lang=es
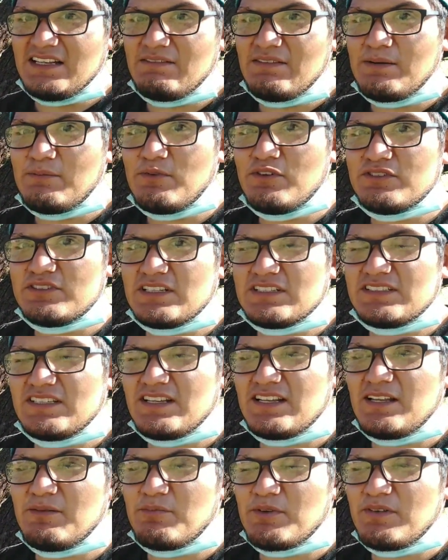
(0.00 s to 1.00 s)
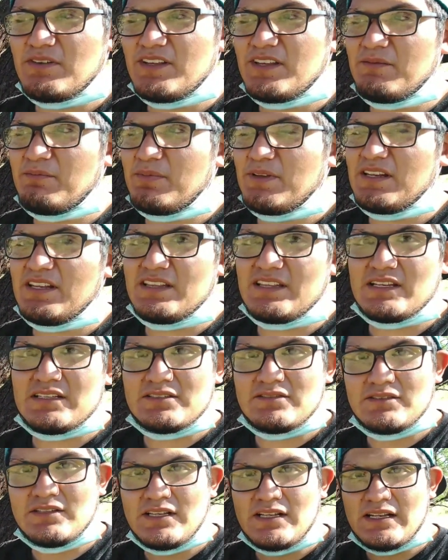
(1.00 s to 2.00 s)
Le vamos a hacer la prueba de
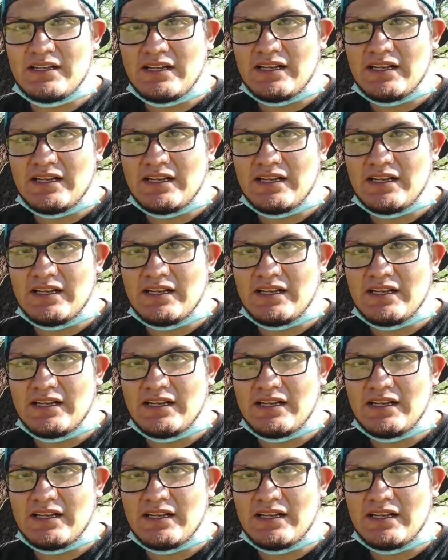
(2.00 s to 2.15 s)
penetración